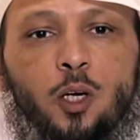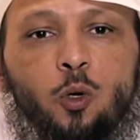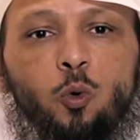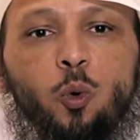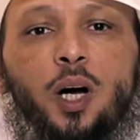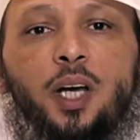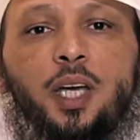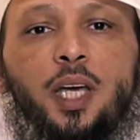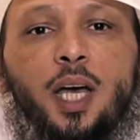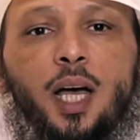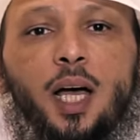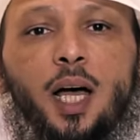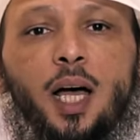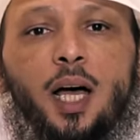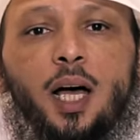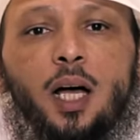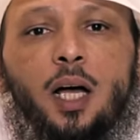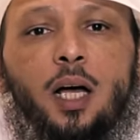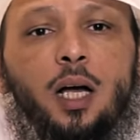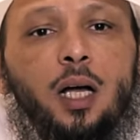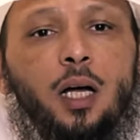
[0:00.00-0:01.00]
وهي
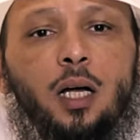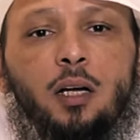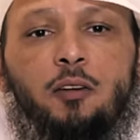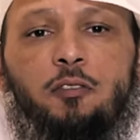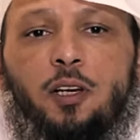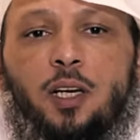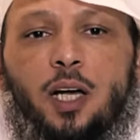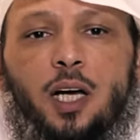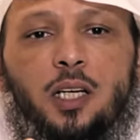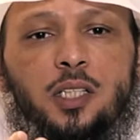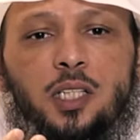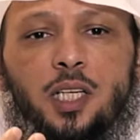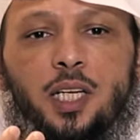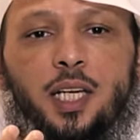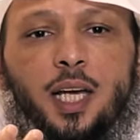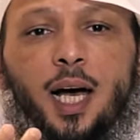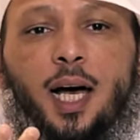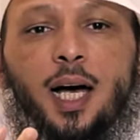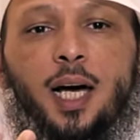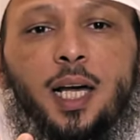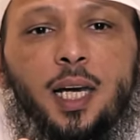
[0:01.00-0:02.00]
في
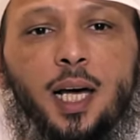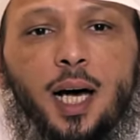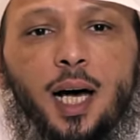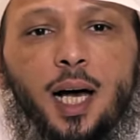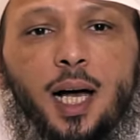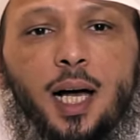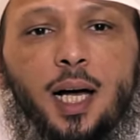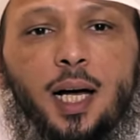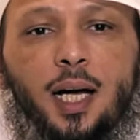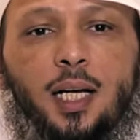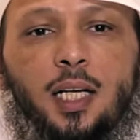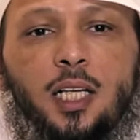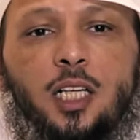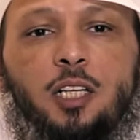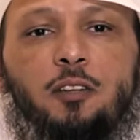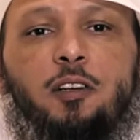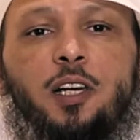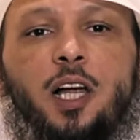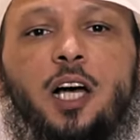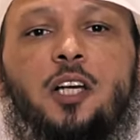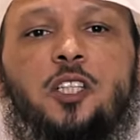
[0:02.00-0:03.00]
الاصل اخلاق
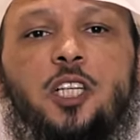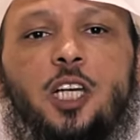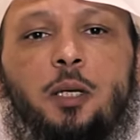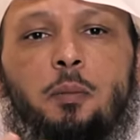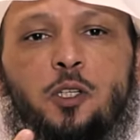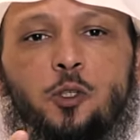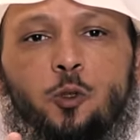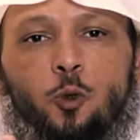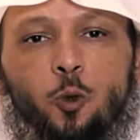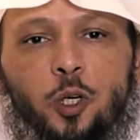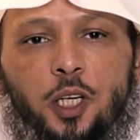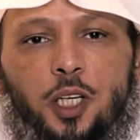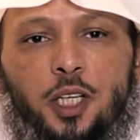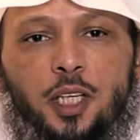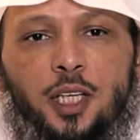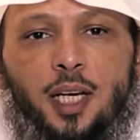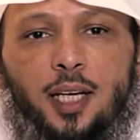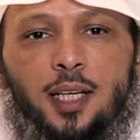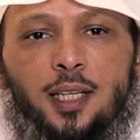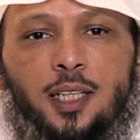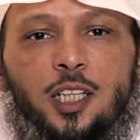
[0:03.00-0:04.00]
في الاصل
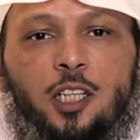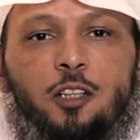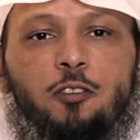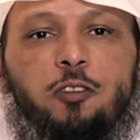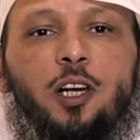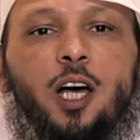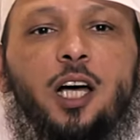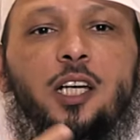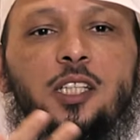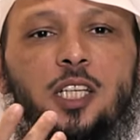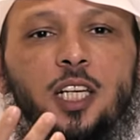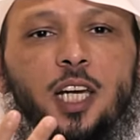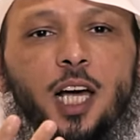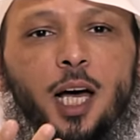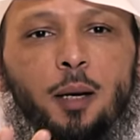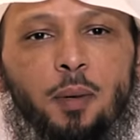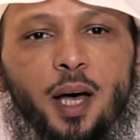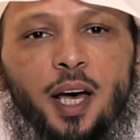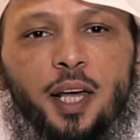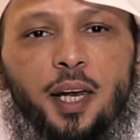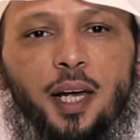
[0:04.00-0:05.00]
مسؤوليه في الاصل
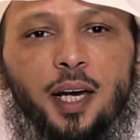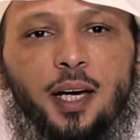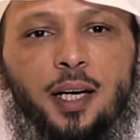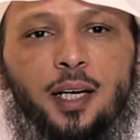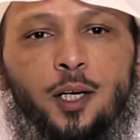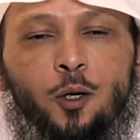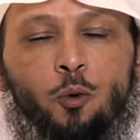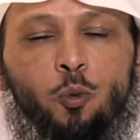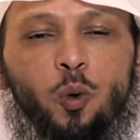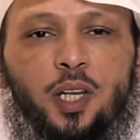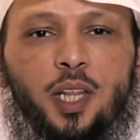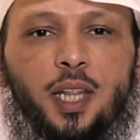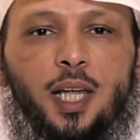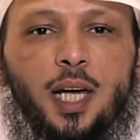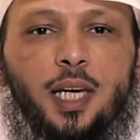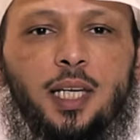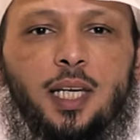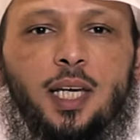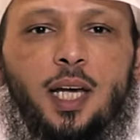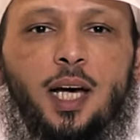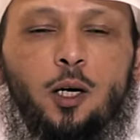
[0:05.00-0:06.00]
امانه
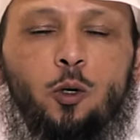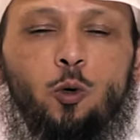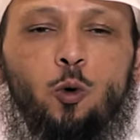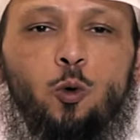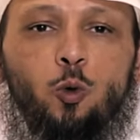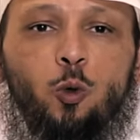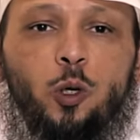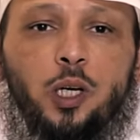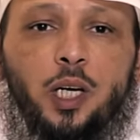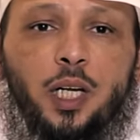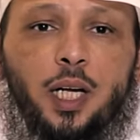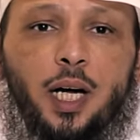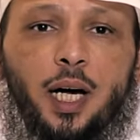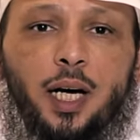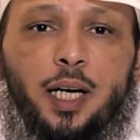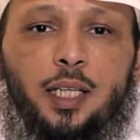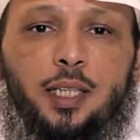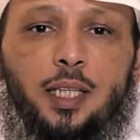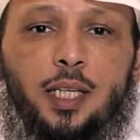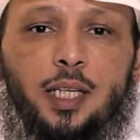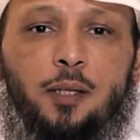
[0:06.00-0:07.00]
ولذلك اقول
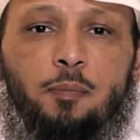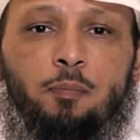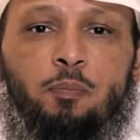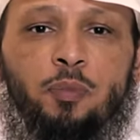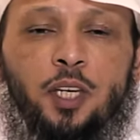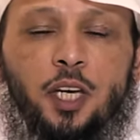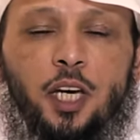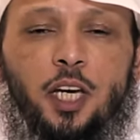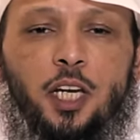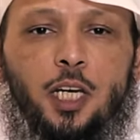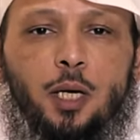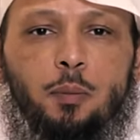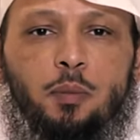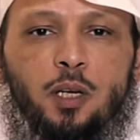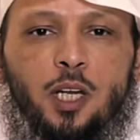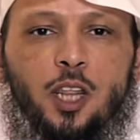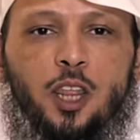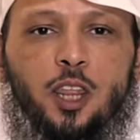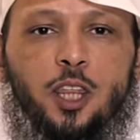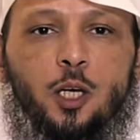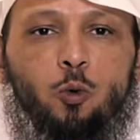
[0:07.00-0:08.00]
للقائد ان من
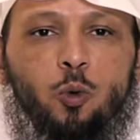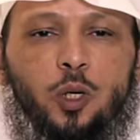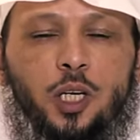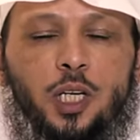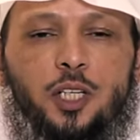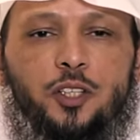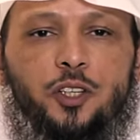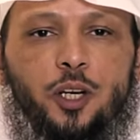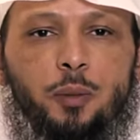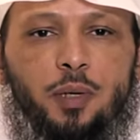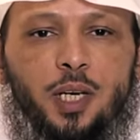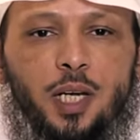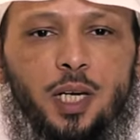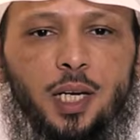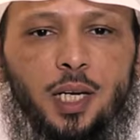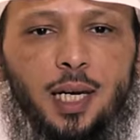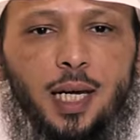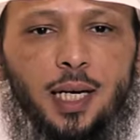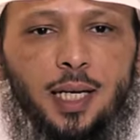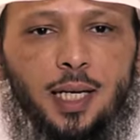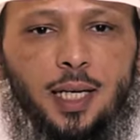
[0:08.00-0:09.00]
الذوق
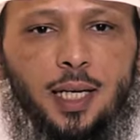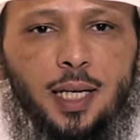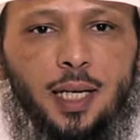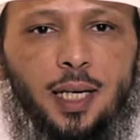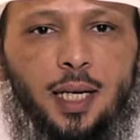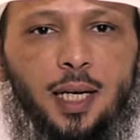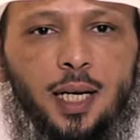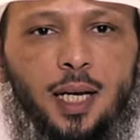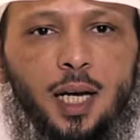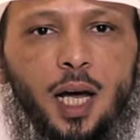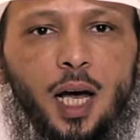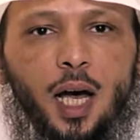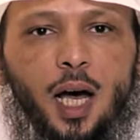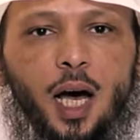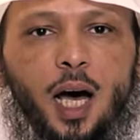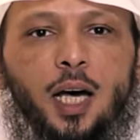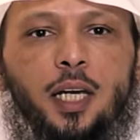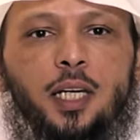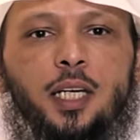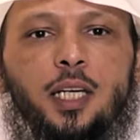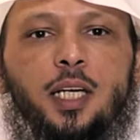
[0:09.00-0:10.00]
الجميل لك
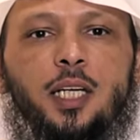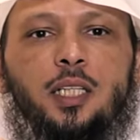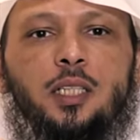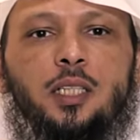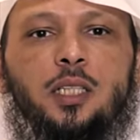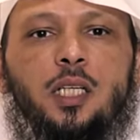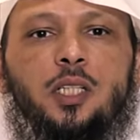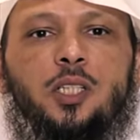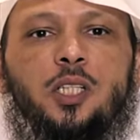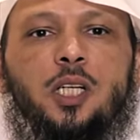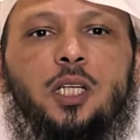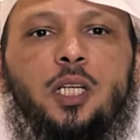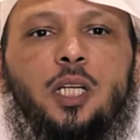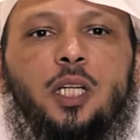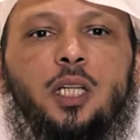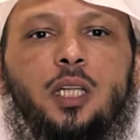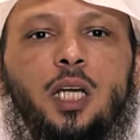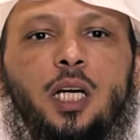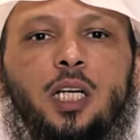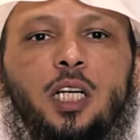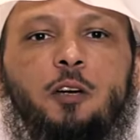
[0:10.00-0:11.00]
ان ينتصر
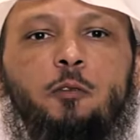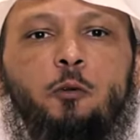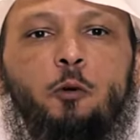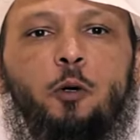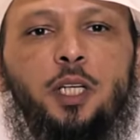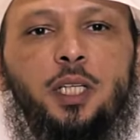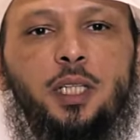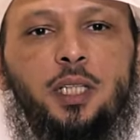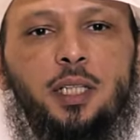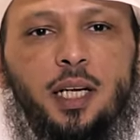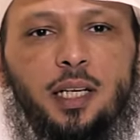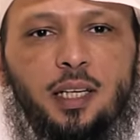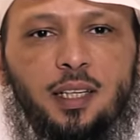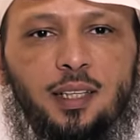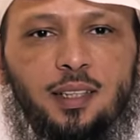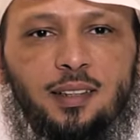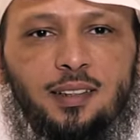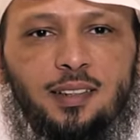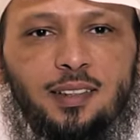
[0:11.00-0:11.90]
الضعيف عندك